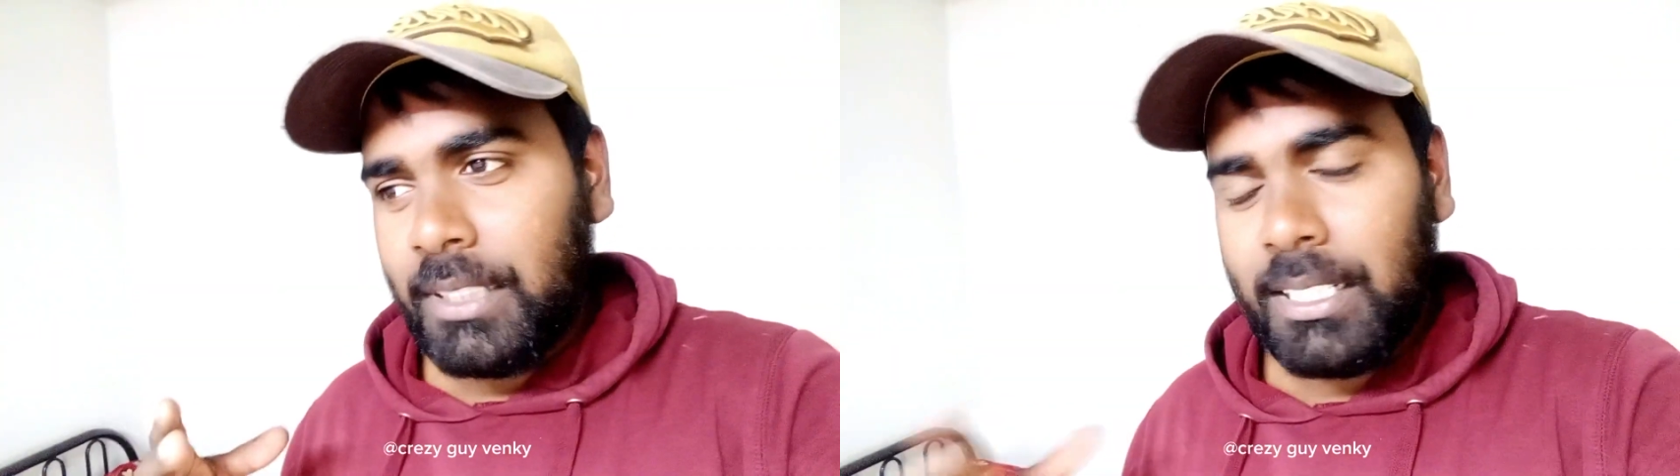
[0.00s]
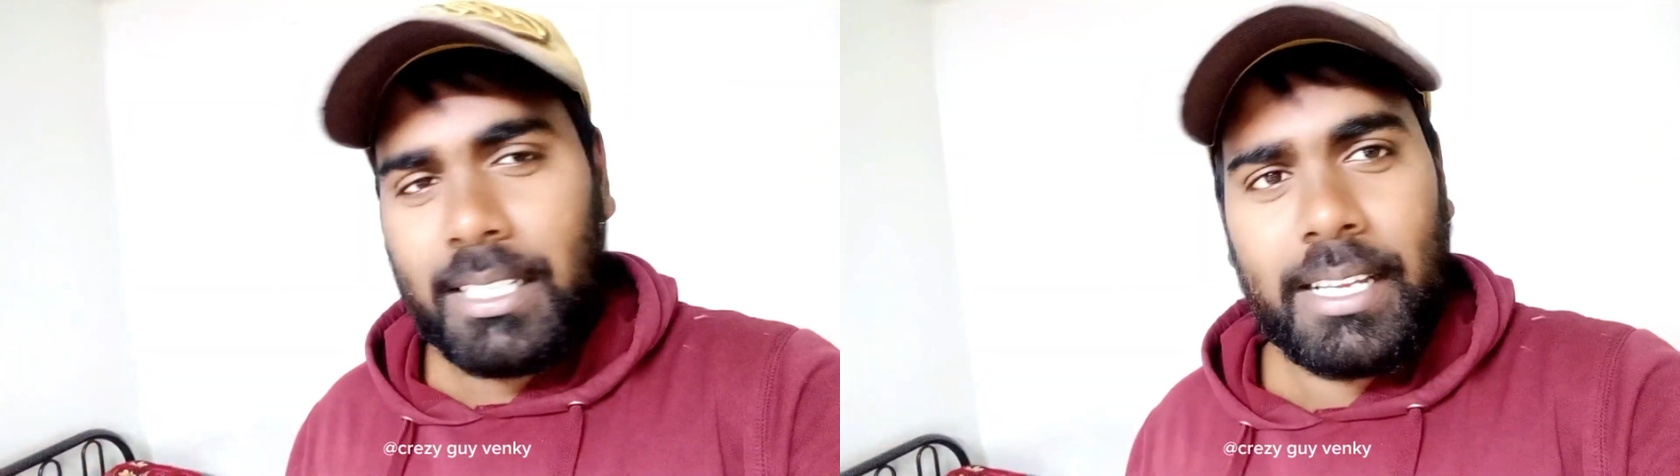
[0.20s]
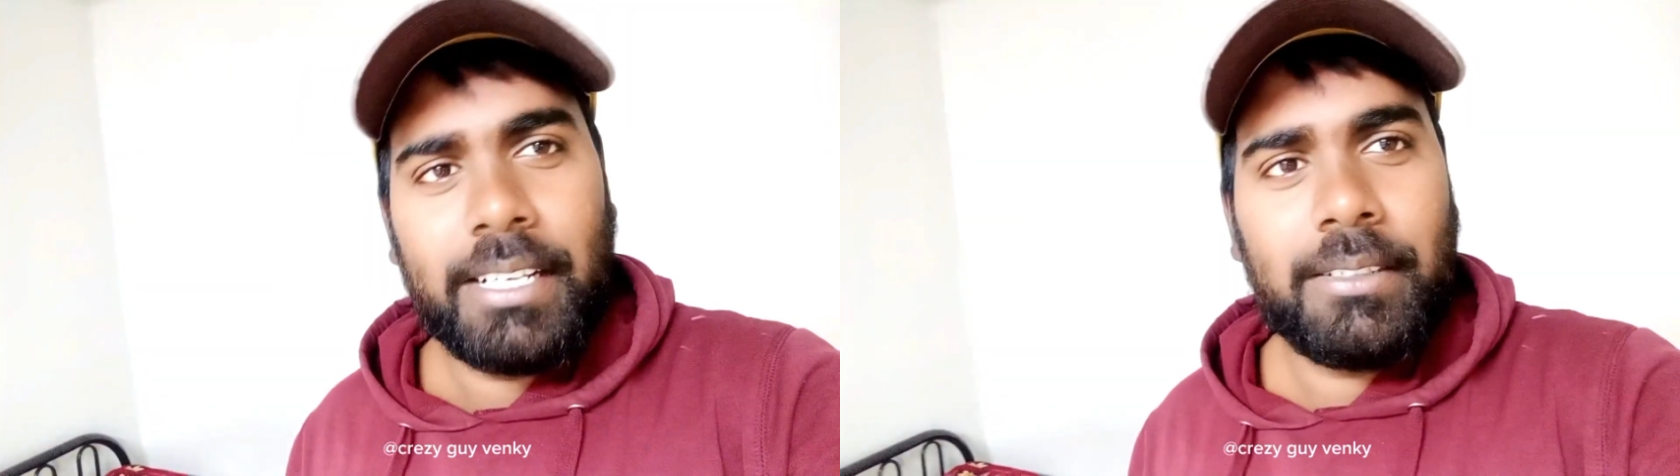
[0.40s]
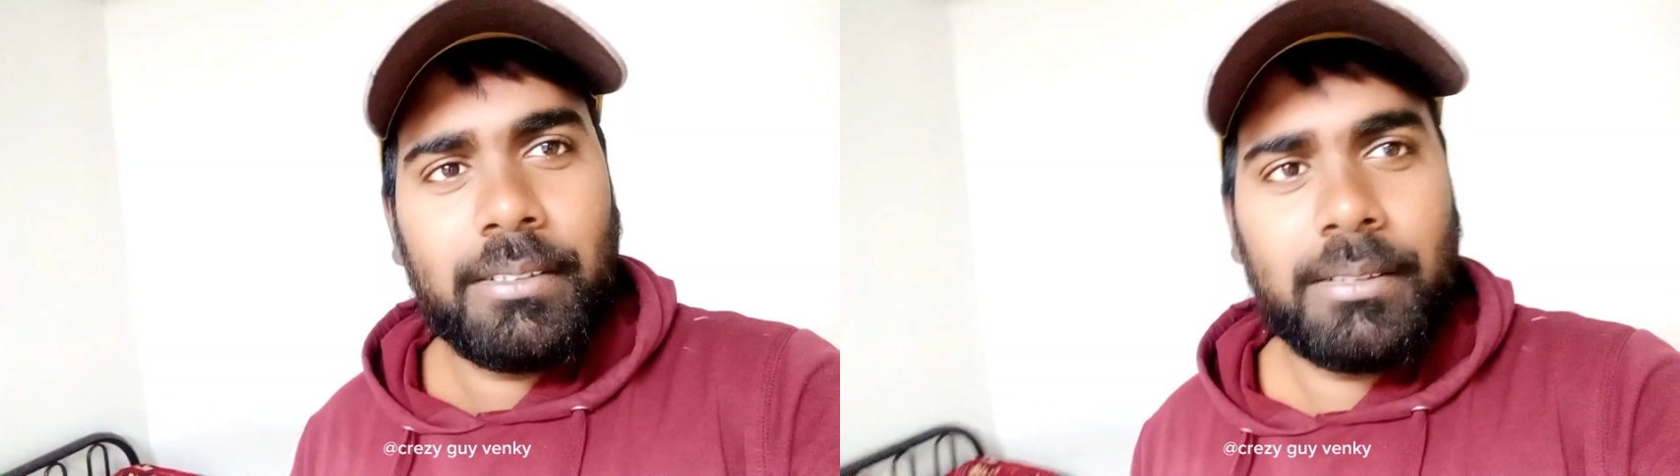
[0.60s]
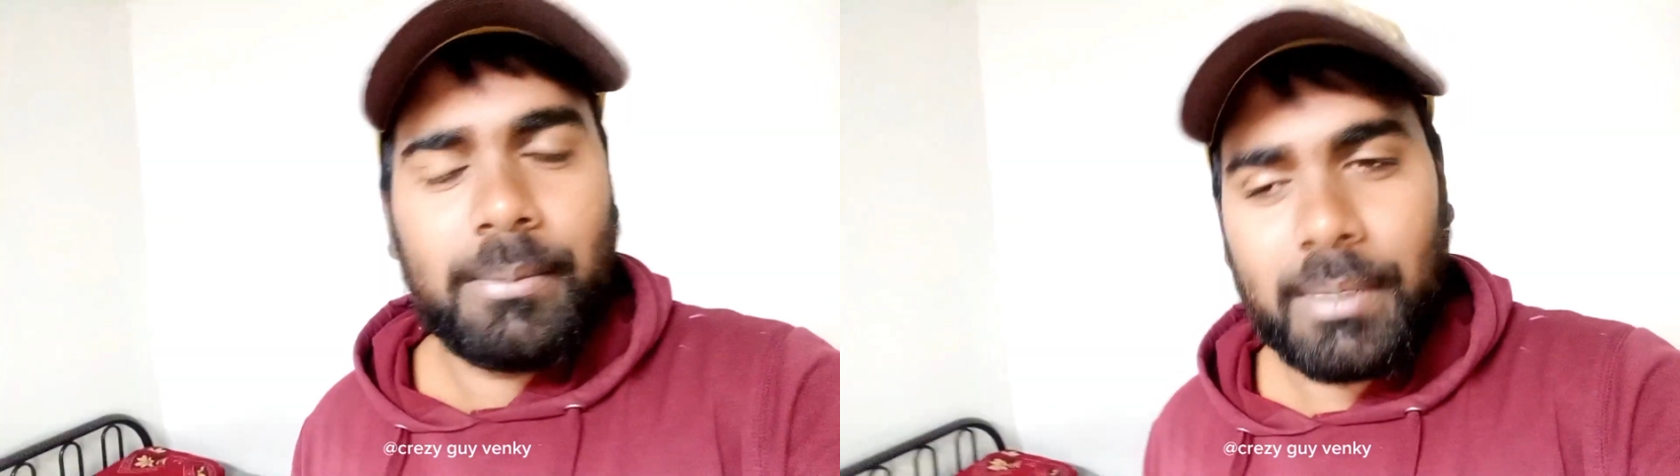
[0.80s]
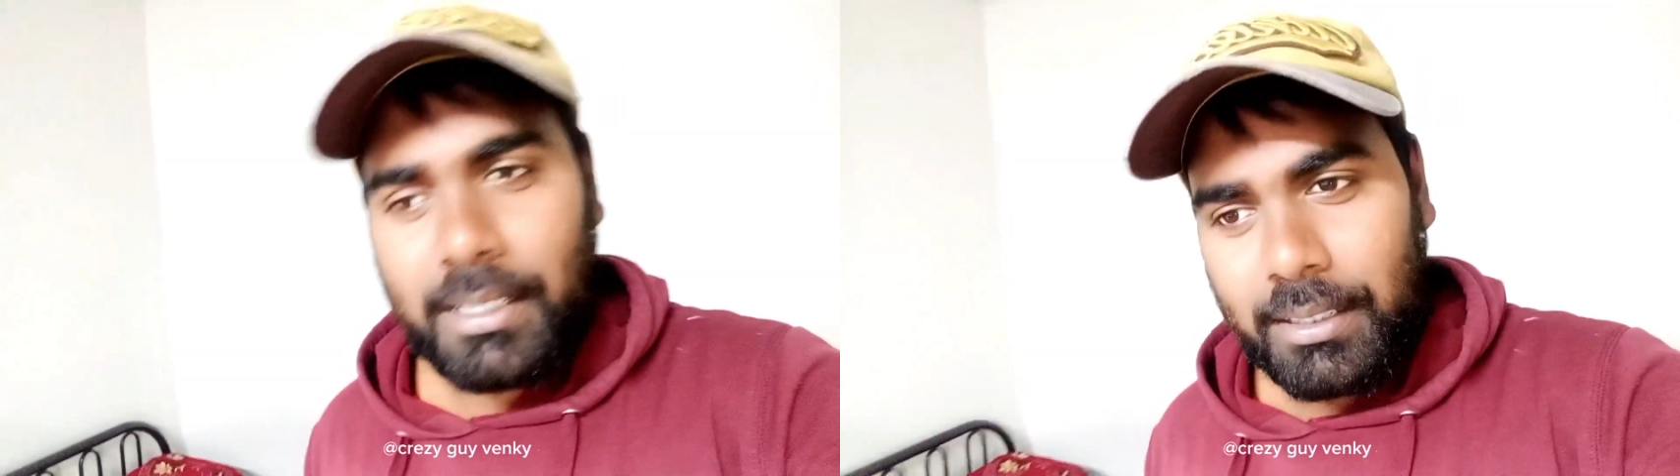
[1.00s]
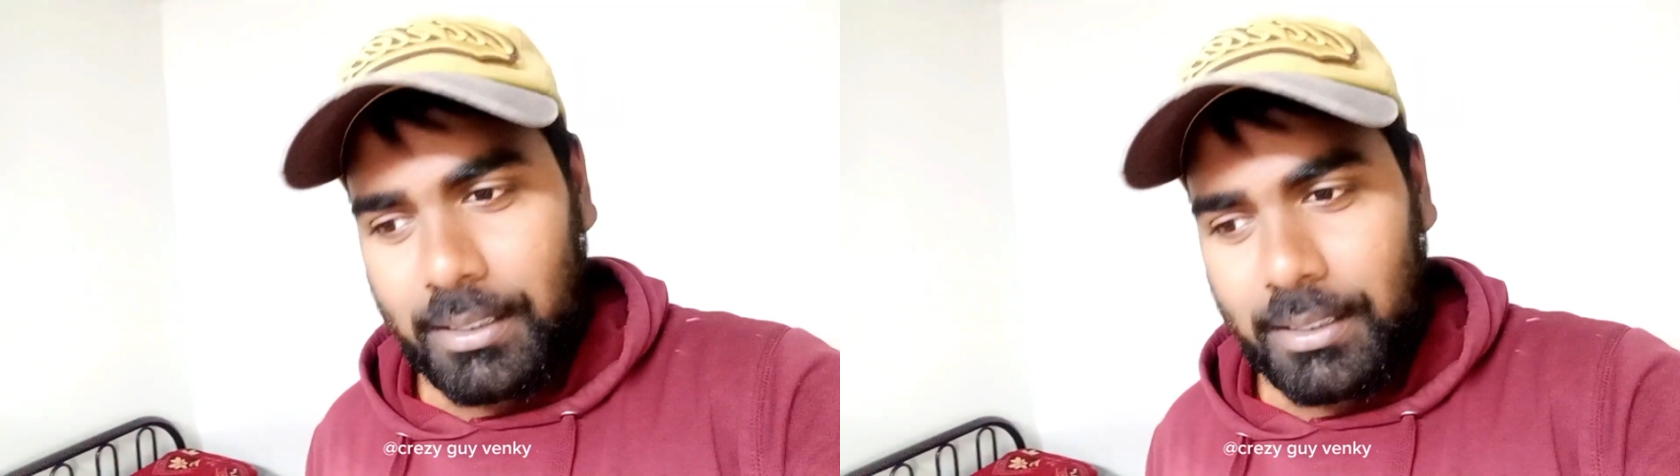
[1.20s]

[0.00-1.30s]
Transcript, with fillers: నిన్న నైట్ మా